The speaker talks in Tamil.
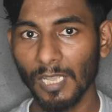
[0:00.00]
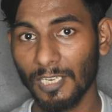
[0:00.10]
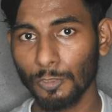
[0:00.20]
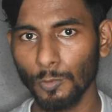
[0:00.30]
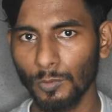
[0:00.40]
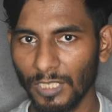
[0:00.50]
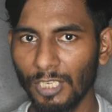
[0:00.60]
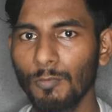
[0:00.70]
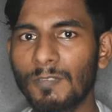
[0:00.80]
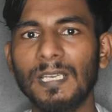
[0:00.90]
அர்ஜுன்
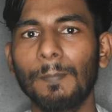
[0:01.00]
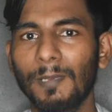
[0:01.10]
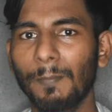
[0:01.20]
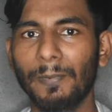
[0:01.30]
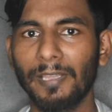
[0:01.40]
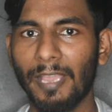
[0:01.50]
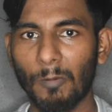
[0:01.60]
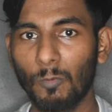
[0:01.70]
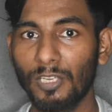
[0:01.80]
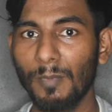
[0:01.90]
இண்டிவிஜுவலாக ப்ளே பண்ணுங்க
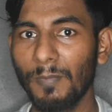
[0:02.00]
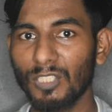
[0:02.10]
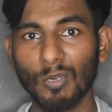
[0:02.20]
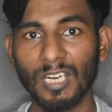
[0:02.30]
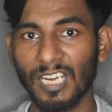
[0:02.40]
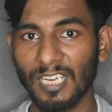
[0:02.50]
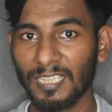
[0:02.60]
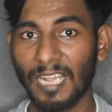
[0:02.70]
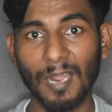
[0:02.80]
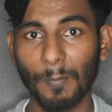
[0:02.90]
உன் டீம்மேட்
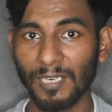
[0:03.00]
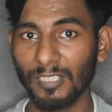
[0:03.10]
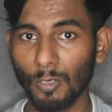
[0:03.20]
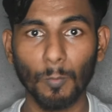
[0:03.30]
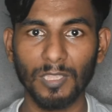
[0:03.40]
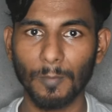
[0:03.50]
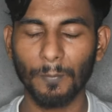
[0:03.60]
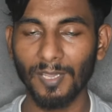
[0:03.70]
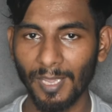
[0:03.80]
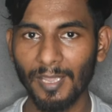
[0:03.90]
சொல்கிறான்றதுக்காக பண்ணுறது ரொம்ப
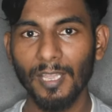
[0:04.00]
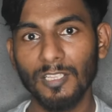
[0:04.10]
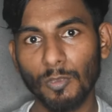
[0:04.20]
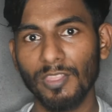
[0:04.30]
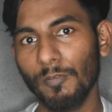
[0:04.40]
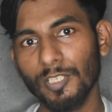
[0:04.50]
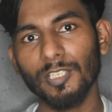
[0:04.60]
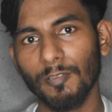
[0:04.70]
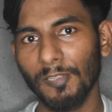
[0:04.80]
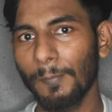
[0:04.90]
தப்பு ஸோ இந்த
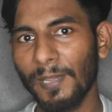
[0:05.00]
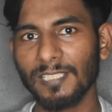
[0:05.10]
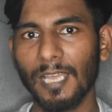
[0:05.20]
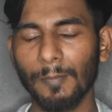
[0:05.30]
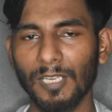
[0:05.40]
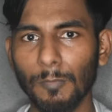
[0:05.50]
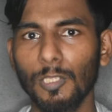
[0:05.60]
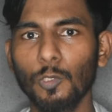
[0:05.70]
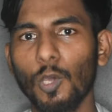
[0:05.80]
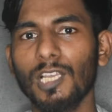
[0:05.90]
விஷயத்தை வந்து பேச ஆரம்பிக்கும்
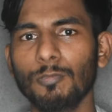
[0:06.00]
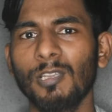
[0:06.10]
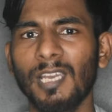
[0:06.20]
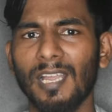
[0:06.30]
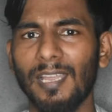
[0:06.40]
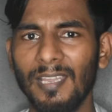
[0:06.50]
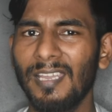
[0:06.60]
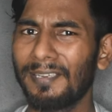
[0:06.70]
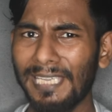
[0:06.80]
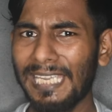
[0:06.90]
போது நோரா சொல்லிடுறாங்க
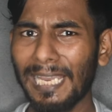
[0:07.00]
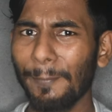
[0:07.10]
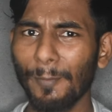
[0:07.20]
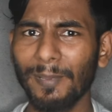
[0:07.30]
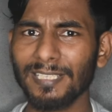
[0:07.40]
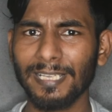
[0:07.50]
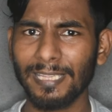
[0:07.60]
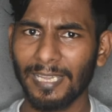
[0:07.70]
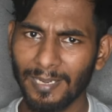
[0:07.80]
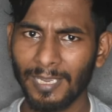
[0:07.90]
நீலாம் இப்போ
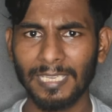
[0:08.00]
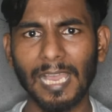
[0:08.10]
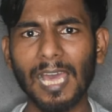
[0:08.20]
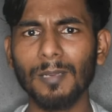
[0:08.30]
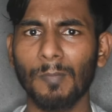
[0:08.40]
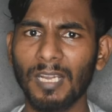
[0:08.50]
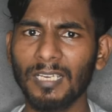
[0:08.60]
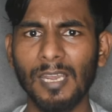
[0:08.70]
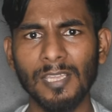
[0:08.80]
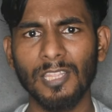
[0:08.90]
பேசாத யார்
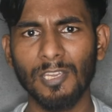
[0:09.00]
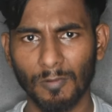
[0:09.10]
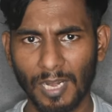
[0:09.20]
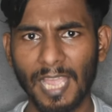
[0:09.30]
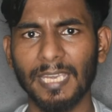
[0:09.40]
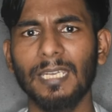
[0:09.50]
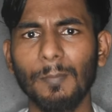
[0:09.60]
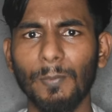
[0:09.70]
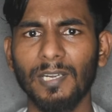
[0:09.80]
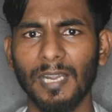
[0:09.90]
மக்களுக்கு தெரியும் நான்
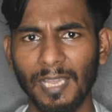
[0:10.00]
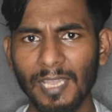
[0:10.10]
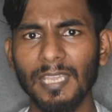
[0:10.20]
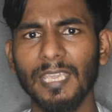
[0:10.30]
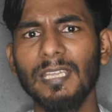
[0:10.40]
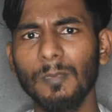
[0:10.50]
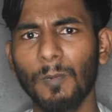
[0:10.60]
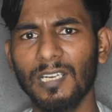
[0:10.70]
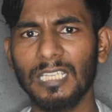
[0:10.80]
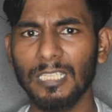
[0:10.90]
என்ன பண்ணுறேன் ஏது
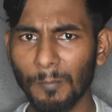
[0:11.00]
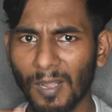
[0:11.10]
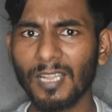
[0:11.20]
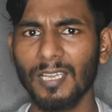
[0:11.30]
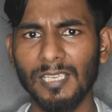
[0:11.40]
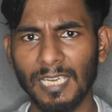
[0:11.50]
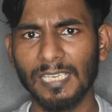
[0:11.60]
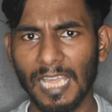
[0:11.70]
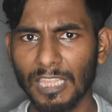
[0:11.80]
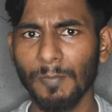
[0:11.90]
பண்ணுறது மக்கள்
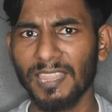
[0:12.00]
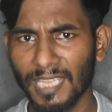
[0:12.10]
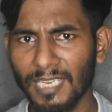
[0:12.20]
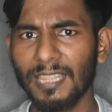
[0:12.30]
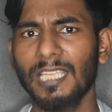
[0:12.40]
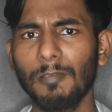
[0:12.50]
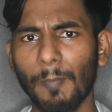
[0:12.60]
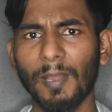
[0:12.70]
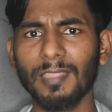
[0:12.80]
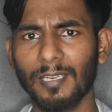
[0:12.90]
எல்லாத்தையுமே தள்ள
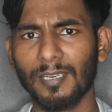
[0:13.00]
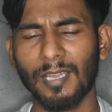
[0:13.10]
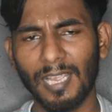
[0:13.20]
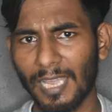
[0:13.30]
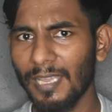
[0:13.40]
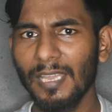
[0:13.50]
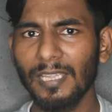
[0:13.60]
தெளிவாக பார்த்துட்டு இருக்காங்க